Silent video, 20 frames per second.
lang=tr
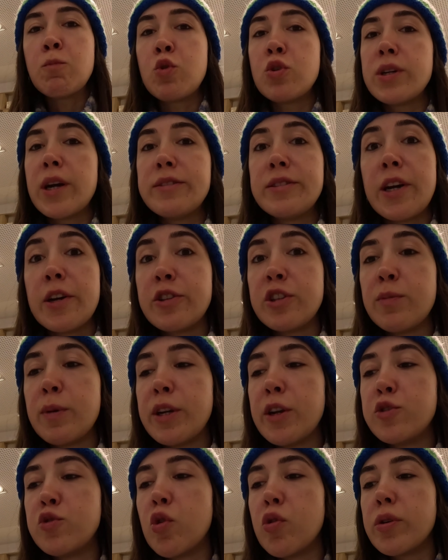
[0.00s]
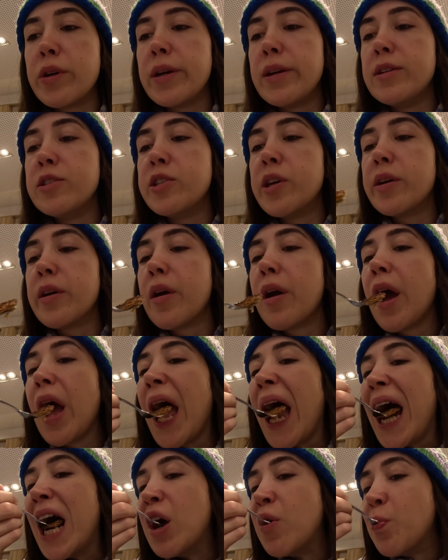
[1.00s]
Çikolata tatlı bana çok gelecek.
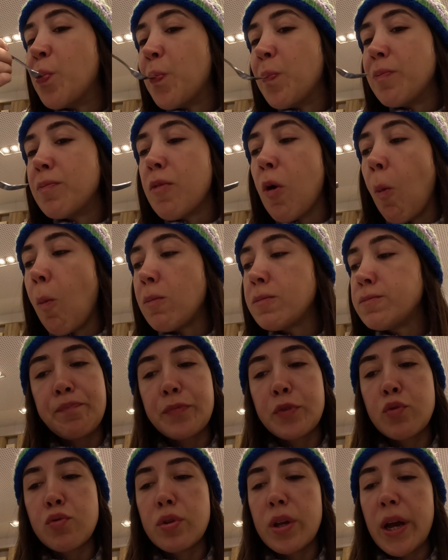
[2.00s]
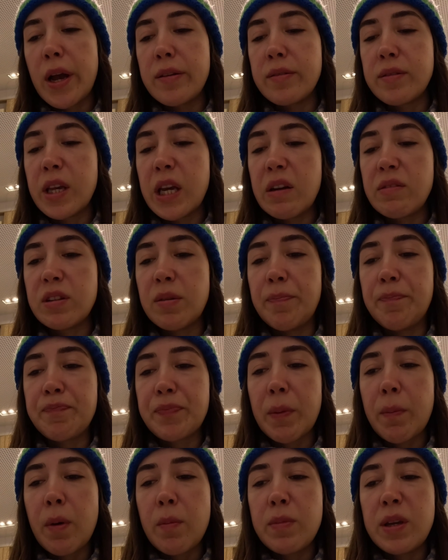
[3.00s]
Güzel, sevdim.
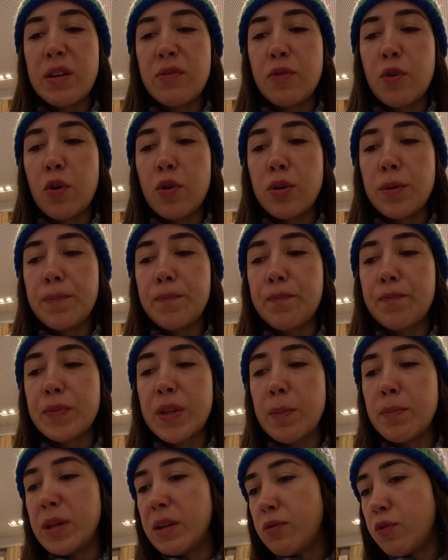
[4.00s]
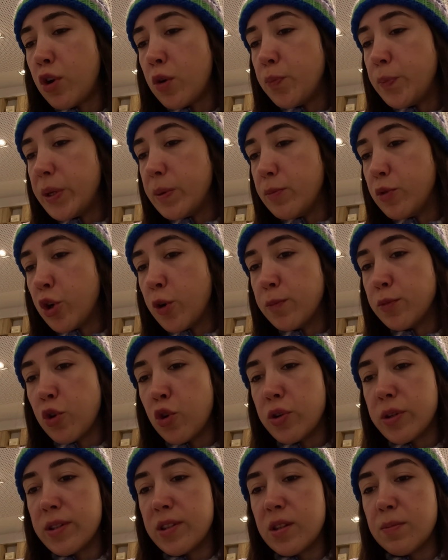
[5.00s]
Ama milföy, ya milföy bilmiyorum da
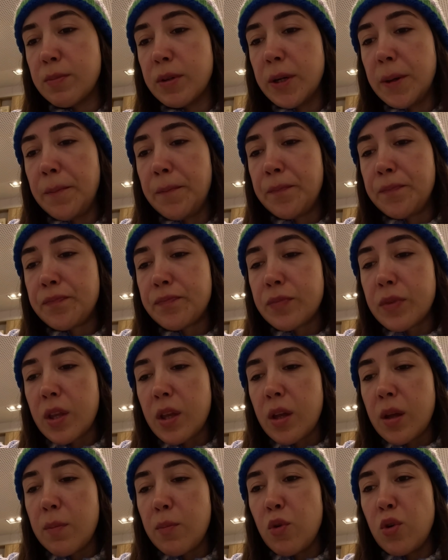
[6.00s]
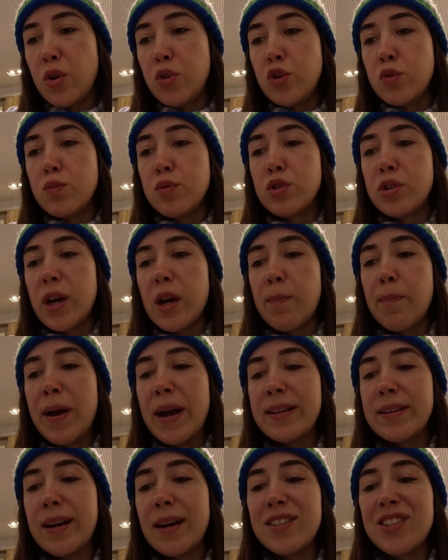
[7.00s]
o kısmını. Böyle yumuşak,
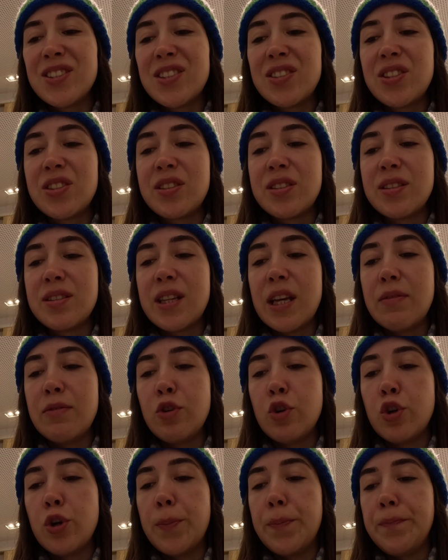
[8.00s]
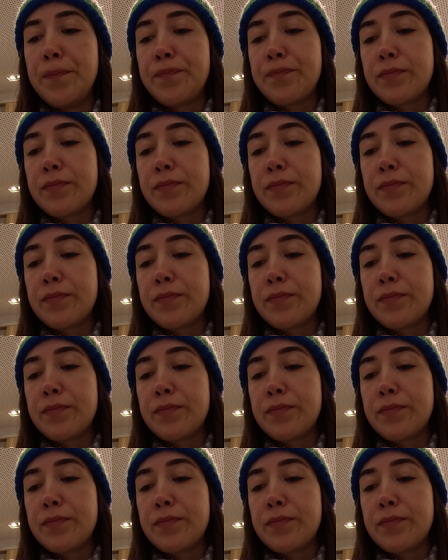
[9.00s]
ben daha çıtır çıtır seviyorum.